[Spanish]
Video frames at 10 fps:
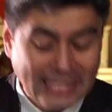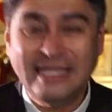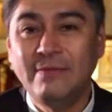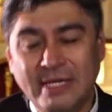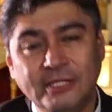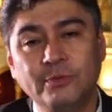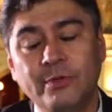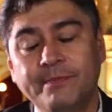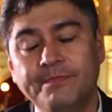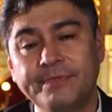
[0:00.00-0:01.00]
a ti mismo.
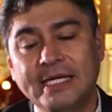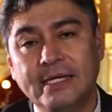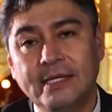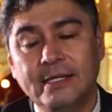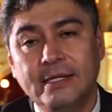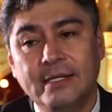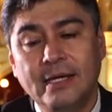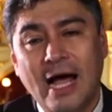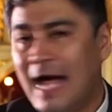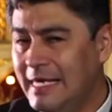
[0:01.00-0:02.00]

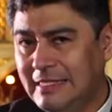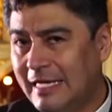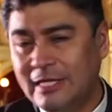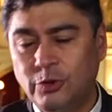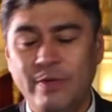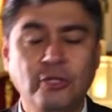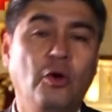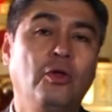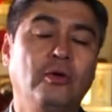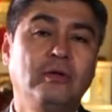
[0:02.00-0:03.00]
Ahí se resume
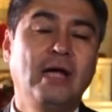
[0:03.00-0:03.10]
todo.